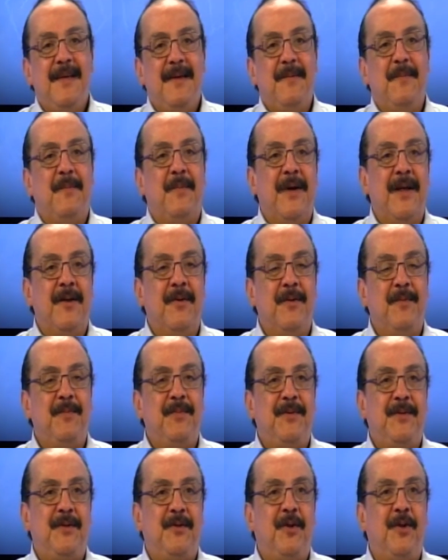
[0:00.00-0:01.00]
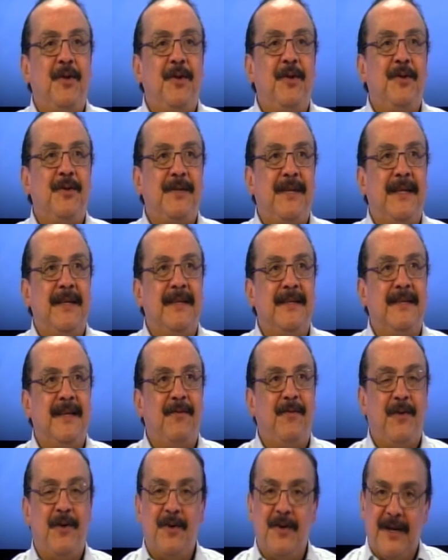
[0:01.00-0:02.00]
Bueno, pues todos los que se
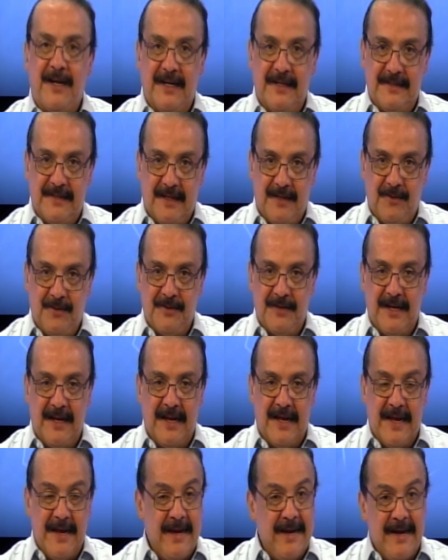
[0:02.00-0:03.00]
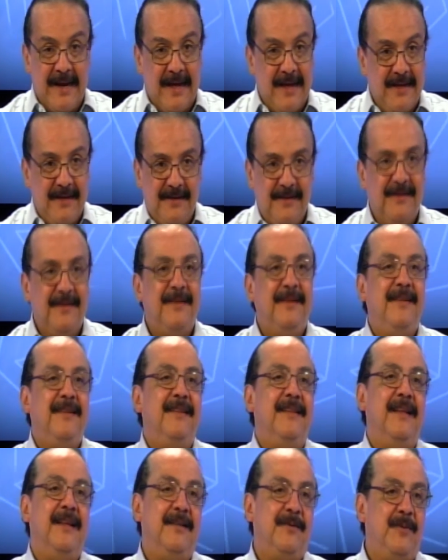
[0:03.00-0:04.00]
fueron egresados de la ENA,
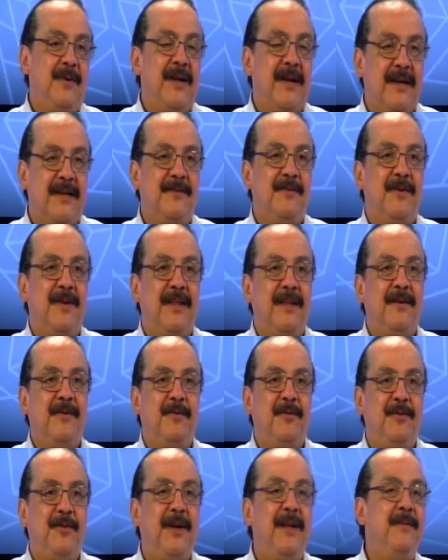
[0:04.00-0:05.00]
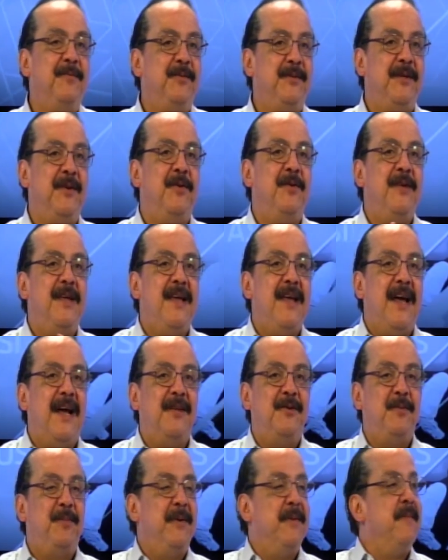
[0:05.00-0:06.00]
de la Escuela Nacional de Agricultura, le pusieron a
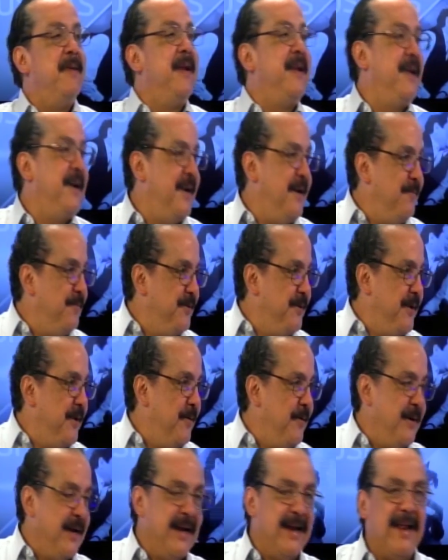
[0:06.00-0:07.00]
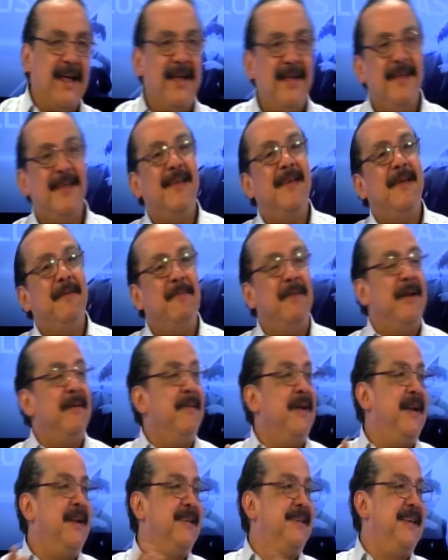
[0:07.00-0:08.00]
su primera hija le pusieron Ena. Mi
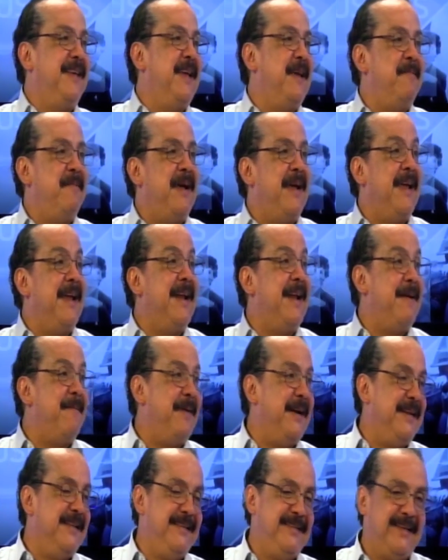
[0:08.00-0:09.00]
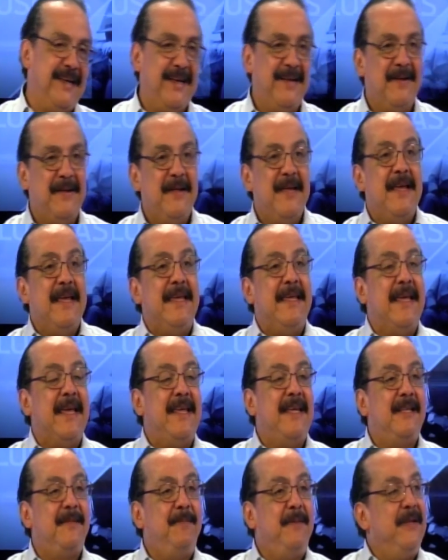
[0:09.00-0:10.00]
hermana se llama Ena Marisa y
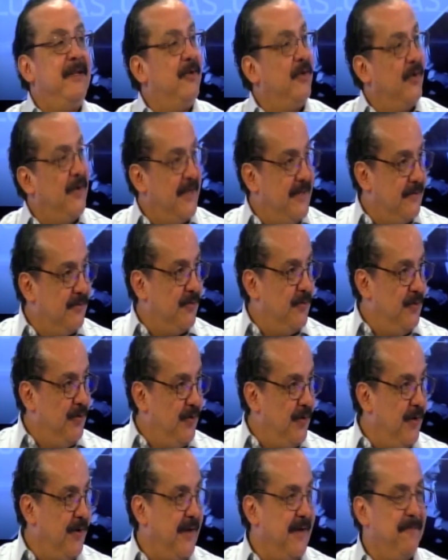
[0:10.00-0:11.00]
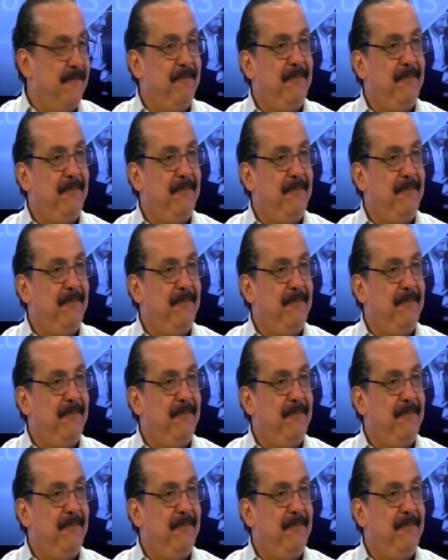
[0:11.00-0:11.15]
ella es pintora y escultora